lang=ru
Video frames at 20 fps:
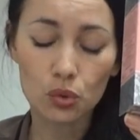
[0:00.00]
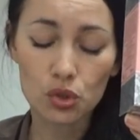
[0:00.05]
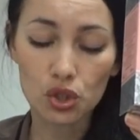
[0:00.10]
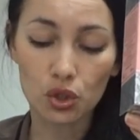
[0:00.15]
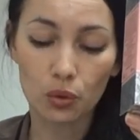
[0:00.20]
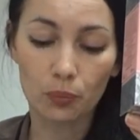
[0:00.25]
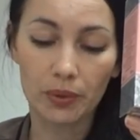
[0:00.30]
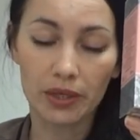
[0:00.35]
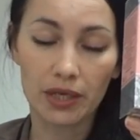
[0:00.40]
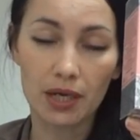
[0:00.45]

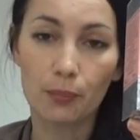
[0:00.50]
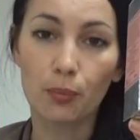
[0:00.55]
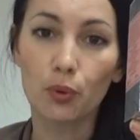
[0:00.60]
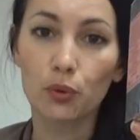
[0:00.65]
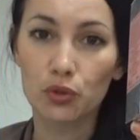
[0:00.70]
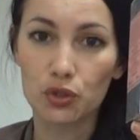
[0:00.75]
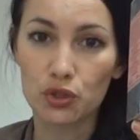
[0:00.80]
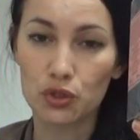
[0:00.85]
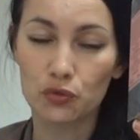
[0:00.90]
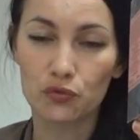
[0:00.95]
чтобы я
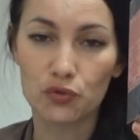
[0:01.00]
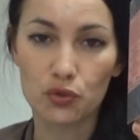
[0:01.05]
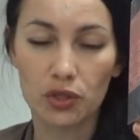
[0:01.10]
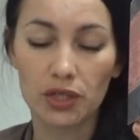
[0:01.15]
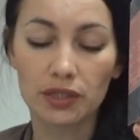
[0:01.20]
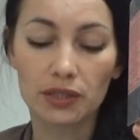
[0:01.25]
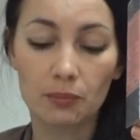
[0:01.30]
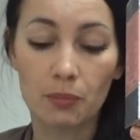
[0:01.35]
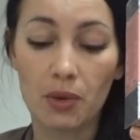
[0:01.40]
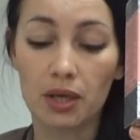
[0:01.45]
полностью все
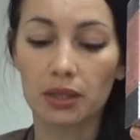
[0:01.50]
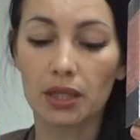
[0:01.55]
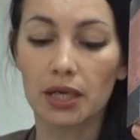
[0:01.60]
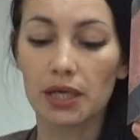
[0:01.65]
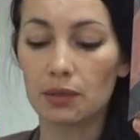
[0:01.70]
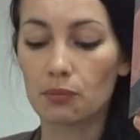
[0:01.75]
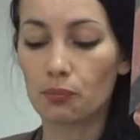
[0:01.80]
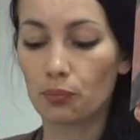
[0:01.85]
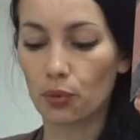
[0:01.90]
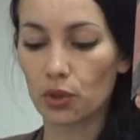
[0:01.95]
лето могла
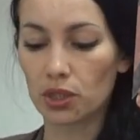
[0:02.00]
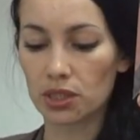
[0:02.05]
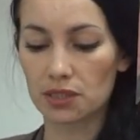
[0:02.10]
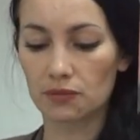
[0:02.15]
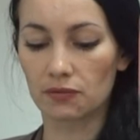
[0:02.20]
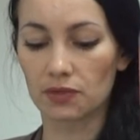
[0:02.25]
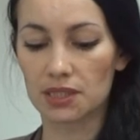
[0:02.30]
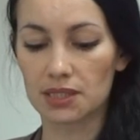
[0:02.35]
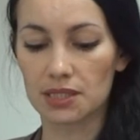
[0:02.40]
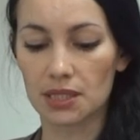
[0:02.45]
им
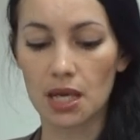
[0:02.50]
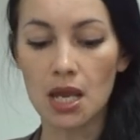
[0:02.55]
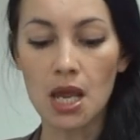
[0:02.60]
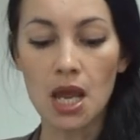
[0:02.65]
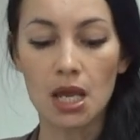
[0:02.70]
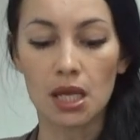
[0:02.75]
пользоваться.